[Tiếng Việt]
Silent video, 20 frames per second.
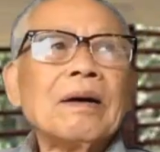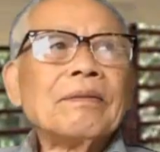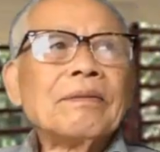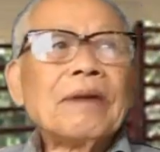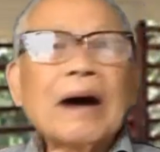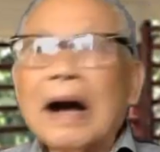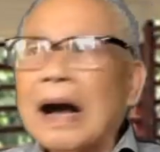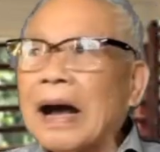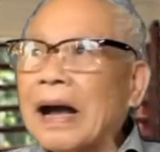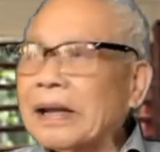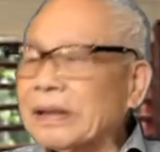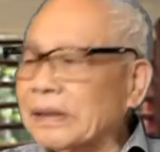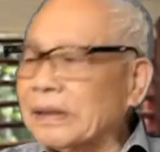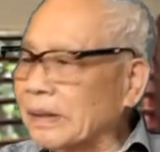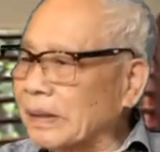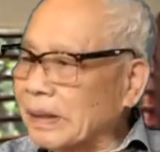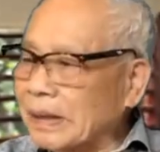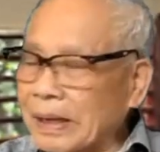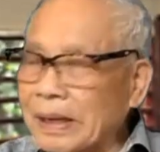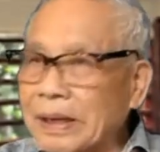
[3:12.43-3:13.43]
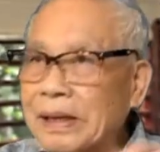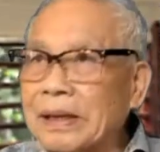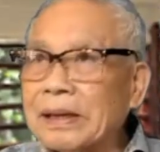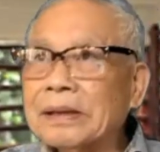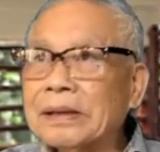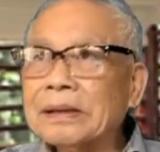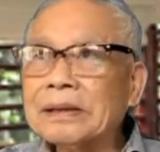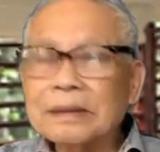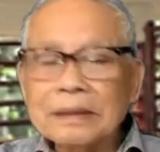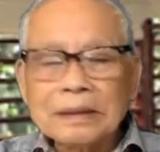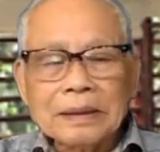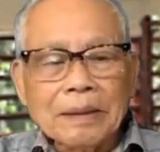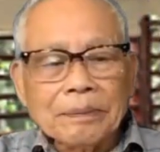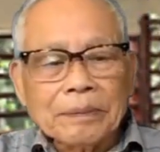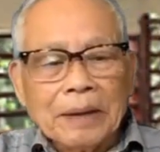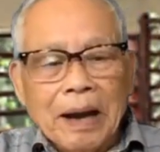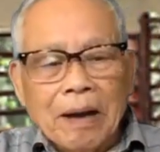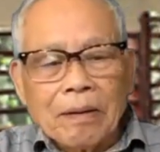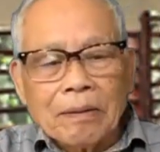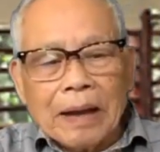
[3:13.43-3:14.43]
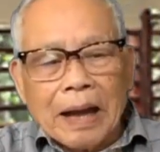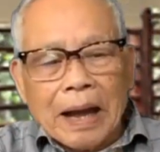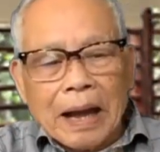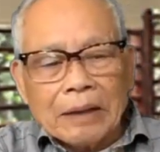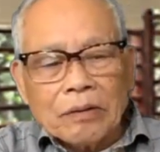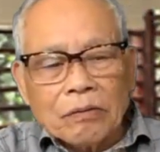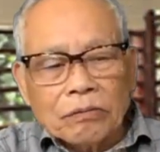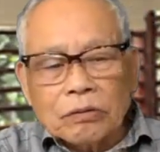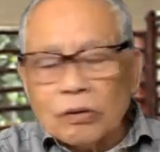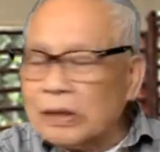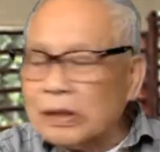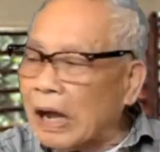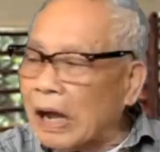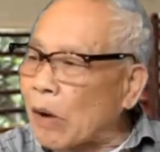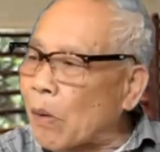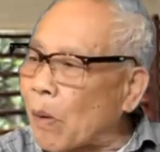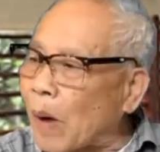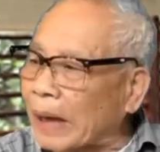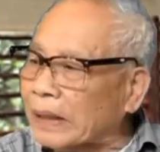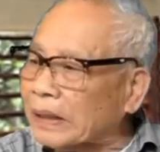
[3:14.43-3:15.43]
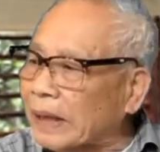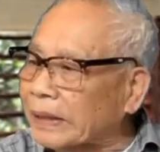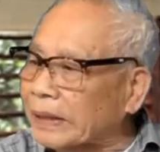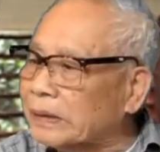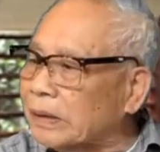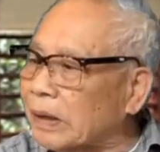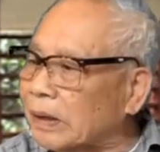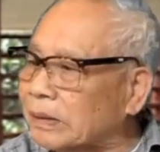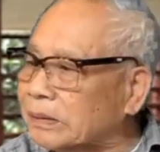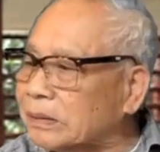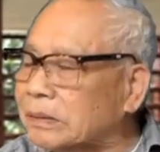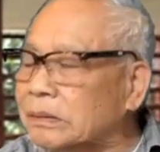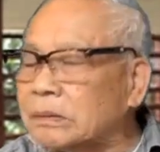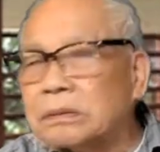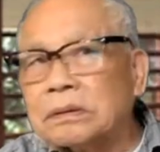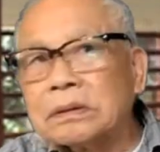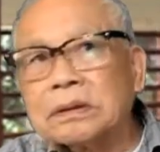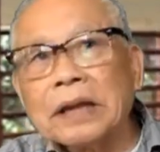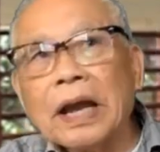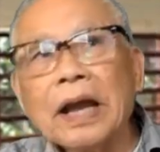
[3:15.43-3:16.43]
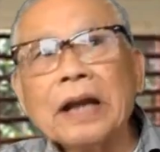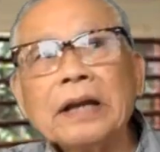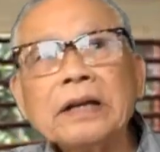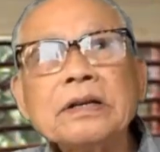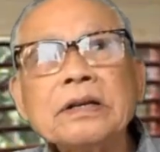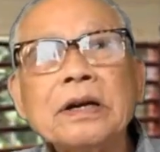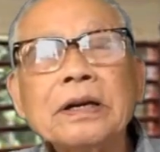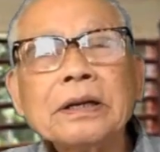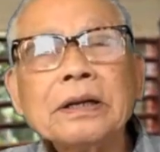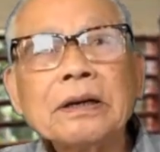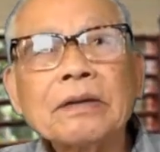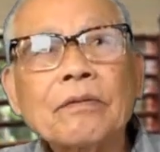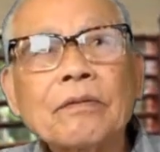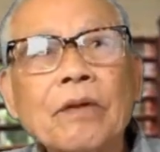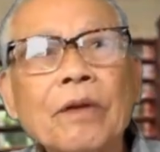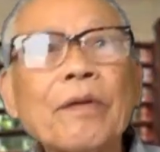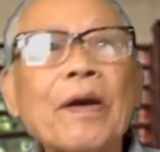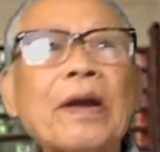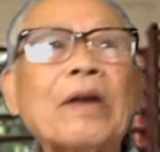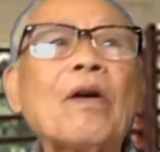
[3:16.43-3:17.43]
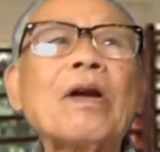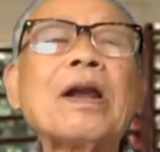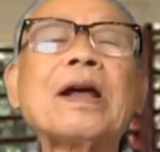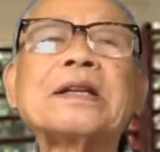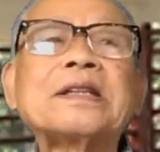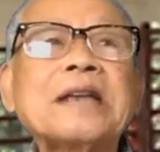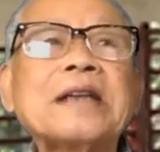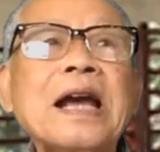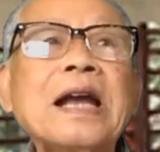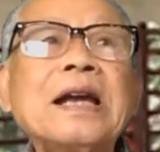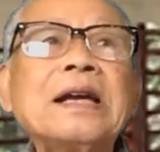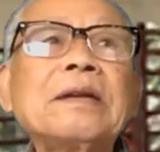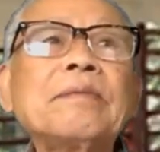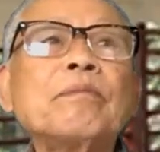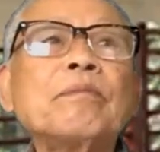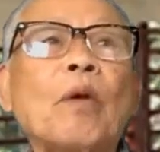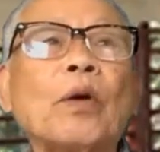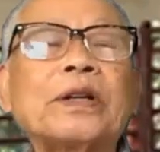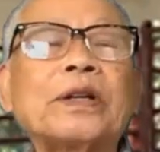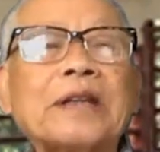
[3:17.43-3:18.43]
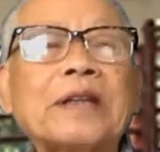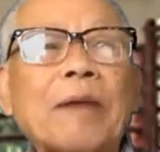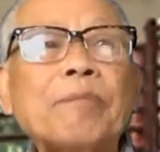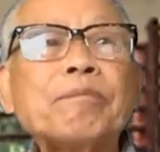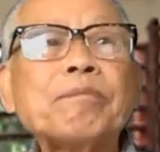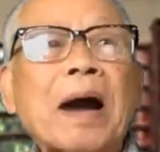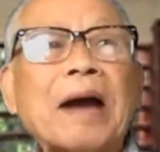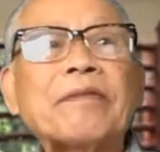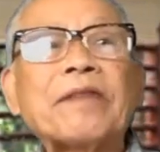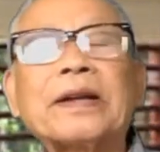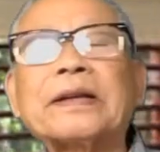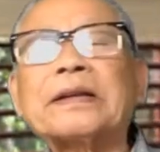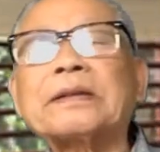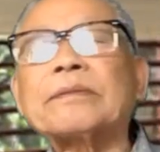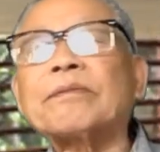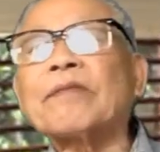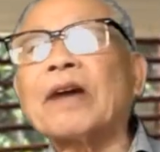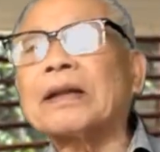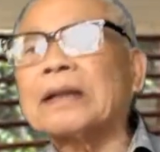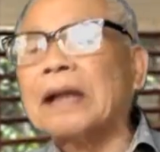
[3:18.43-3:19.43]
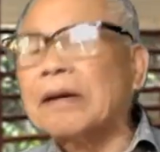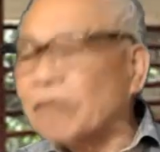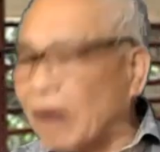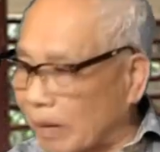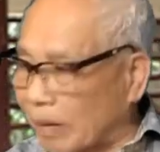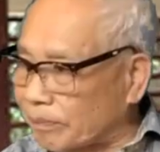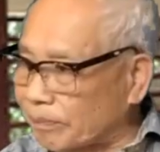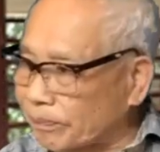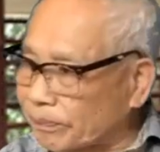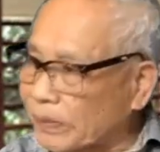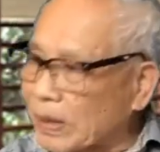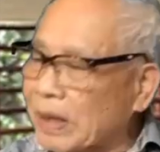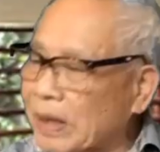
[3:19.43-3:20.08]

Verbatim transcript: Và cái, tiếp theo là chúng tôi đã hoàn thành được trên dưới, có thể nói là trên một trăm bài viết và tác phẩm.